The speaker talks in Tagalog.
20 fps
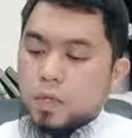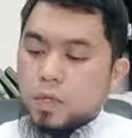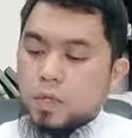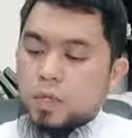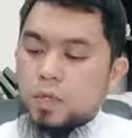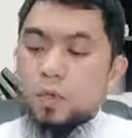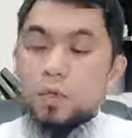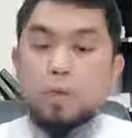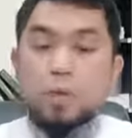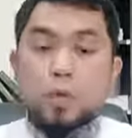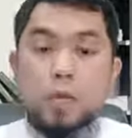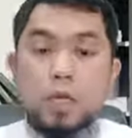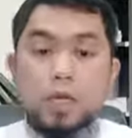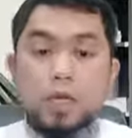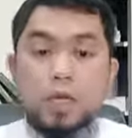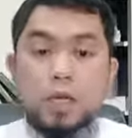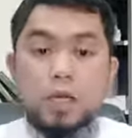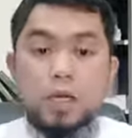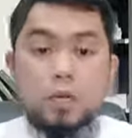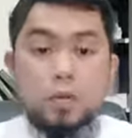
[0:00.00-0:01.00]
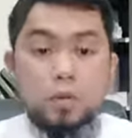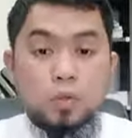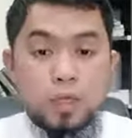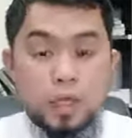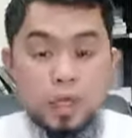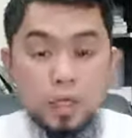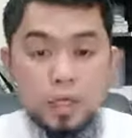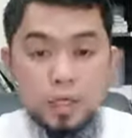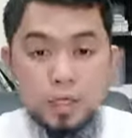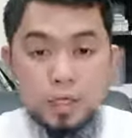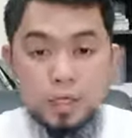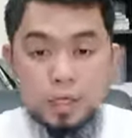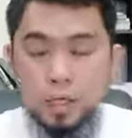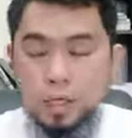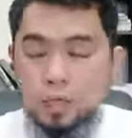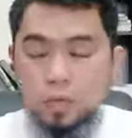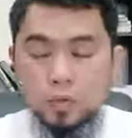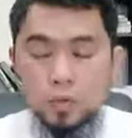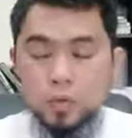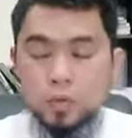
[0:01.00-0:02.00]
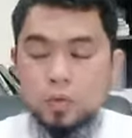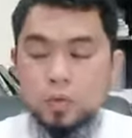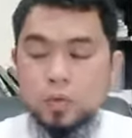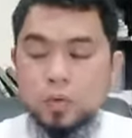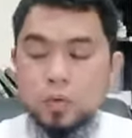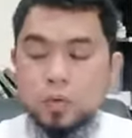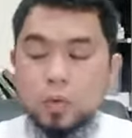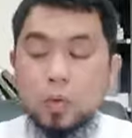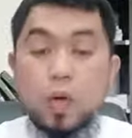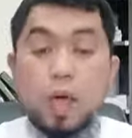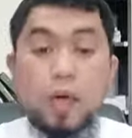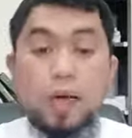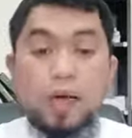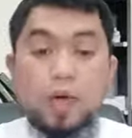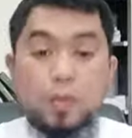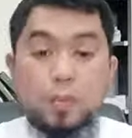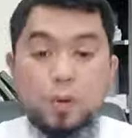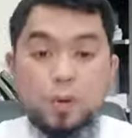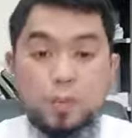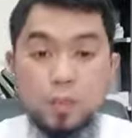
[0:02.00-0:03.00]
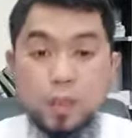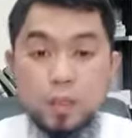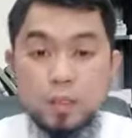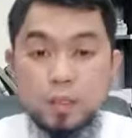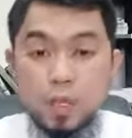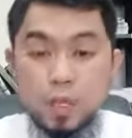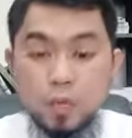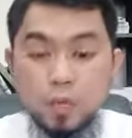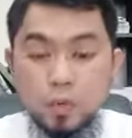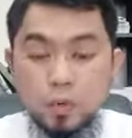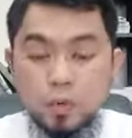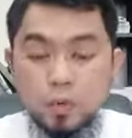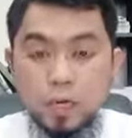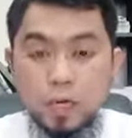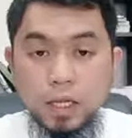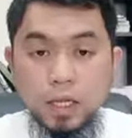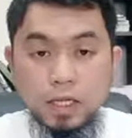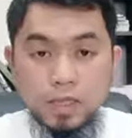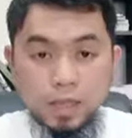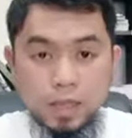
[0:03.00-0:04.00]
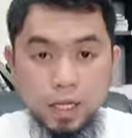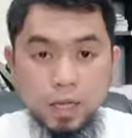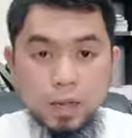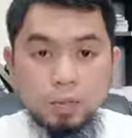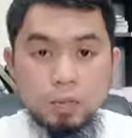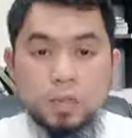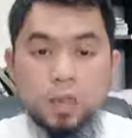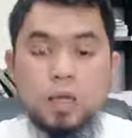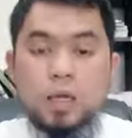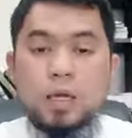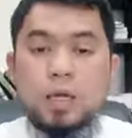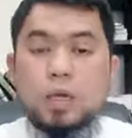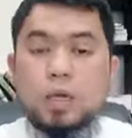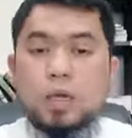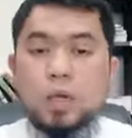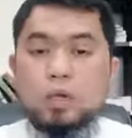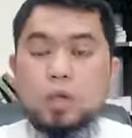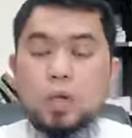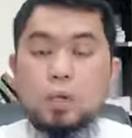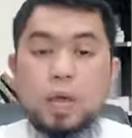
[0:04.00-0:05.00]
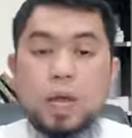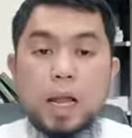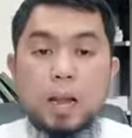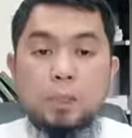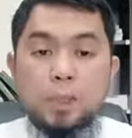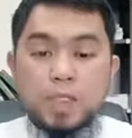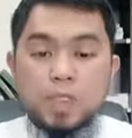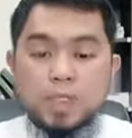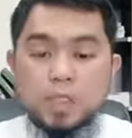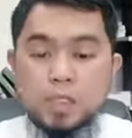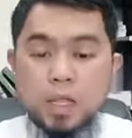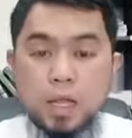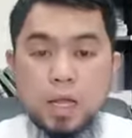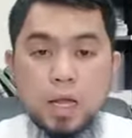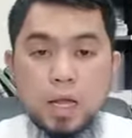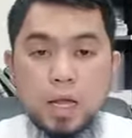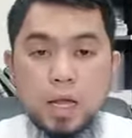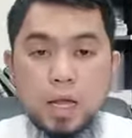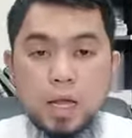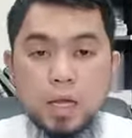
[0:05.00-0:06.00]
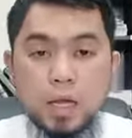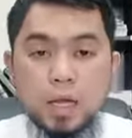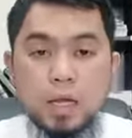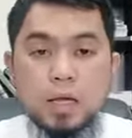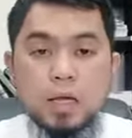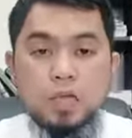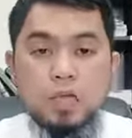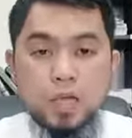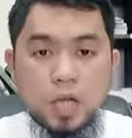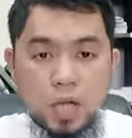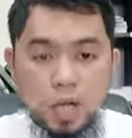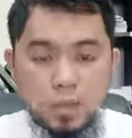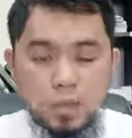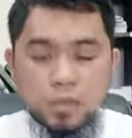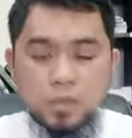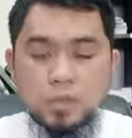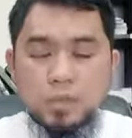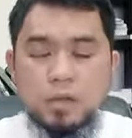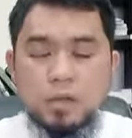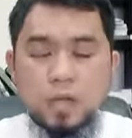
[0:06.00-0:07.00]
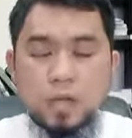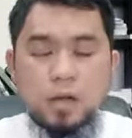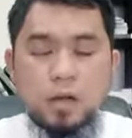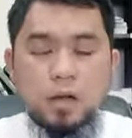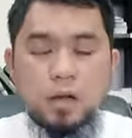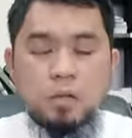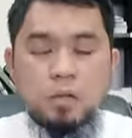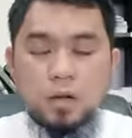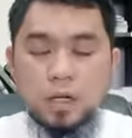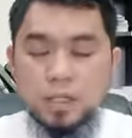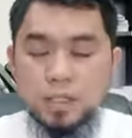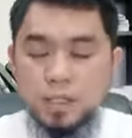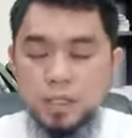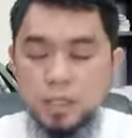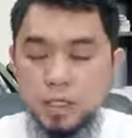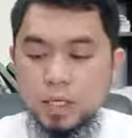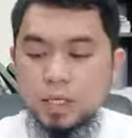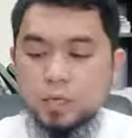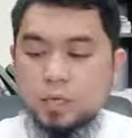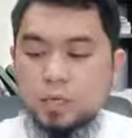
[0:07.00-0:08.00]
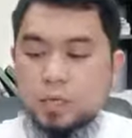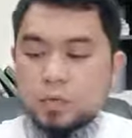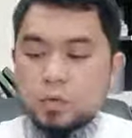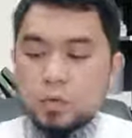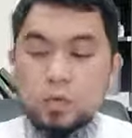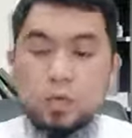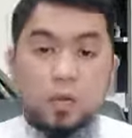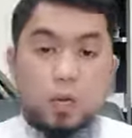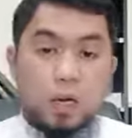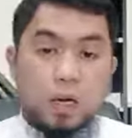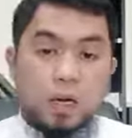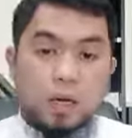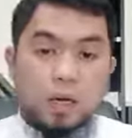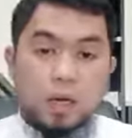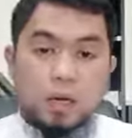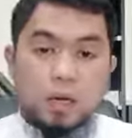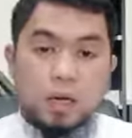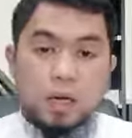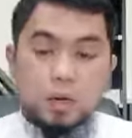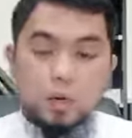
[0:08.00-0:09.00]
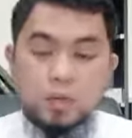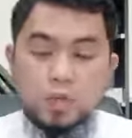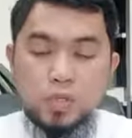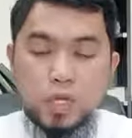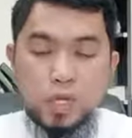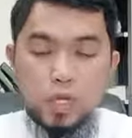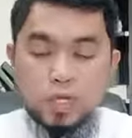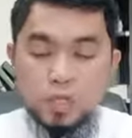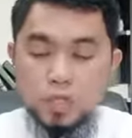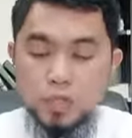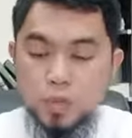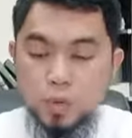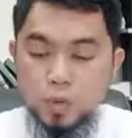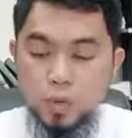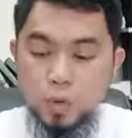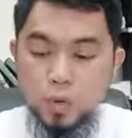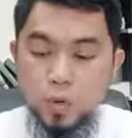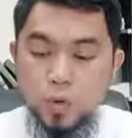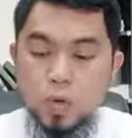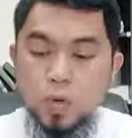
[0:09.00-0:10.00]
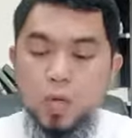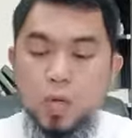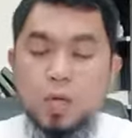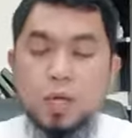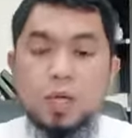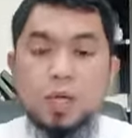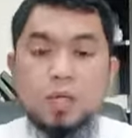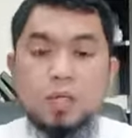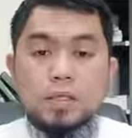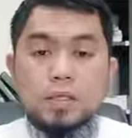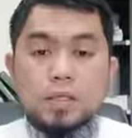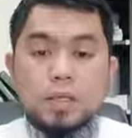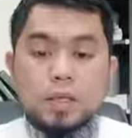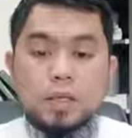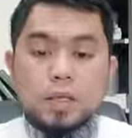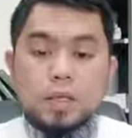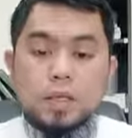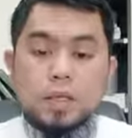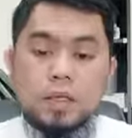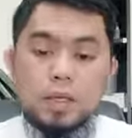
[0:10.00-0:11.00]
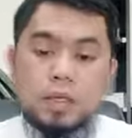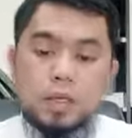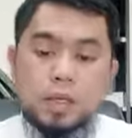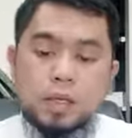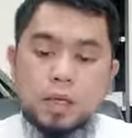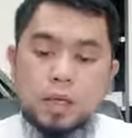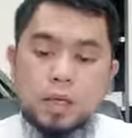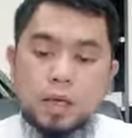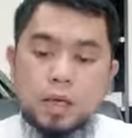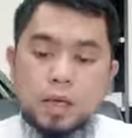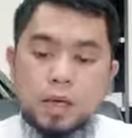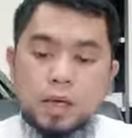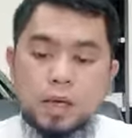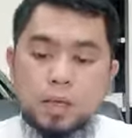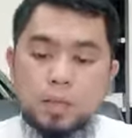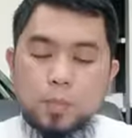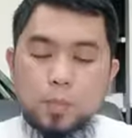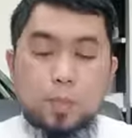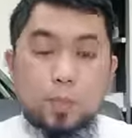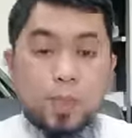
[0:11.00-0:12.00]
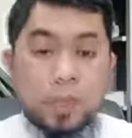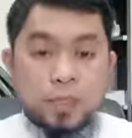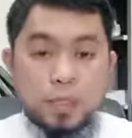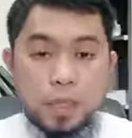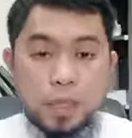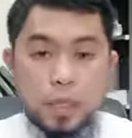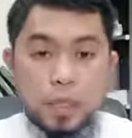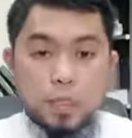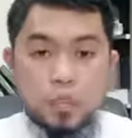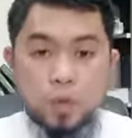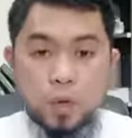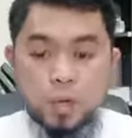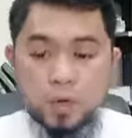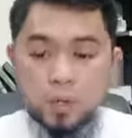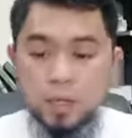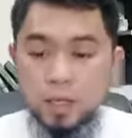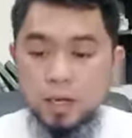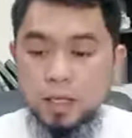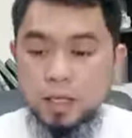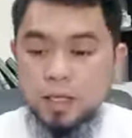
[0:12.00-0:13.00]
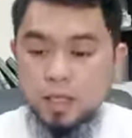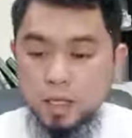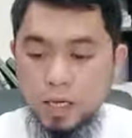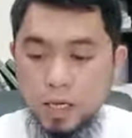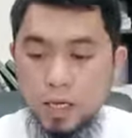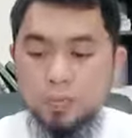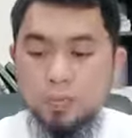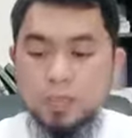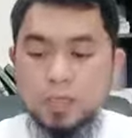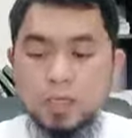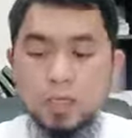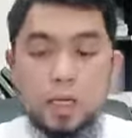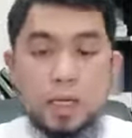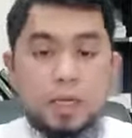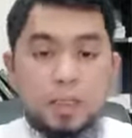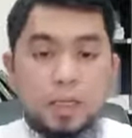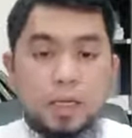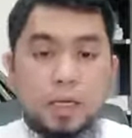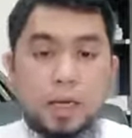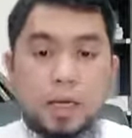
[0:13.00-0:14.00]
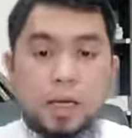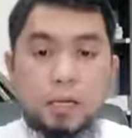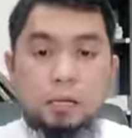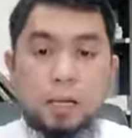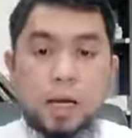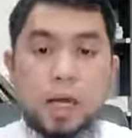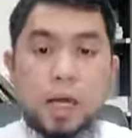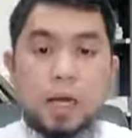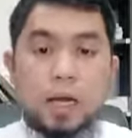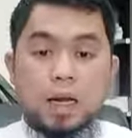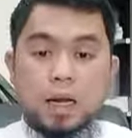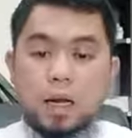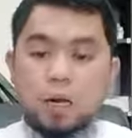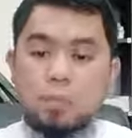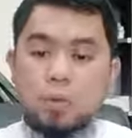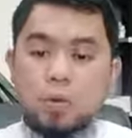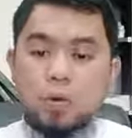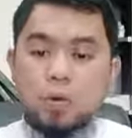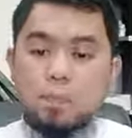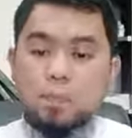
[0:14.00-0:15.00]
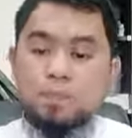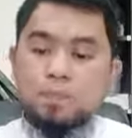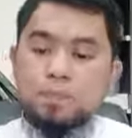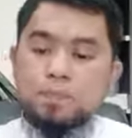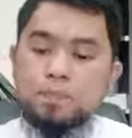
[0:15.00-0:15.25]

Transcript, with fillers: ito yung propeta ni Lut alayhis uh, eh, ito yung lugar ni propeta Lut alayhis salam. Ito ay malapit sa Sham sa Palestine. Itong lugar na kung saan isinugo si uh, propeta Shuaib alayhis salam. Na sila din ay mga Arabo